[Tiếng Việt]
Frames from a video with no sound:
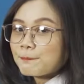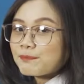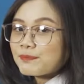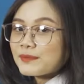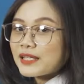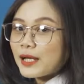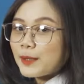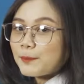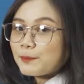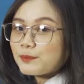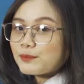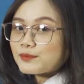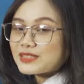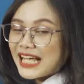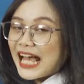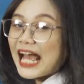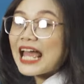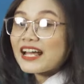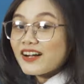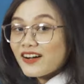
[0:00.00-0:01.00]
điểm
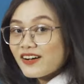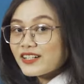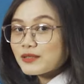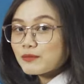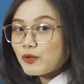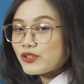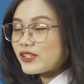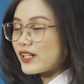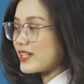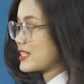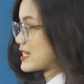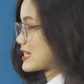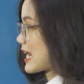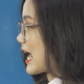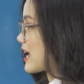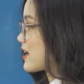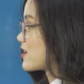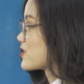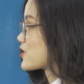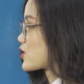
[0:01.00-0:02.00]
dài hơn nhé mọi người
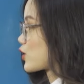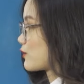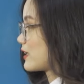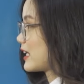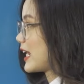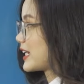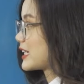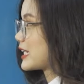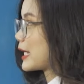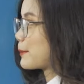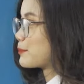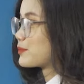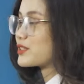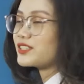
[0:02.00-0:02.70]
dài hơn so với lại điểm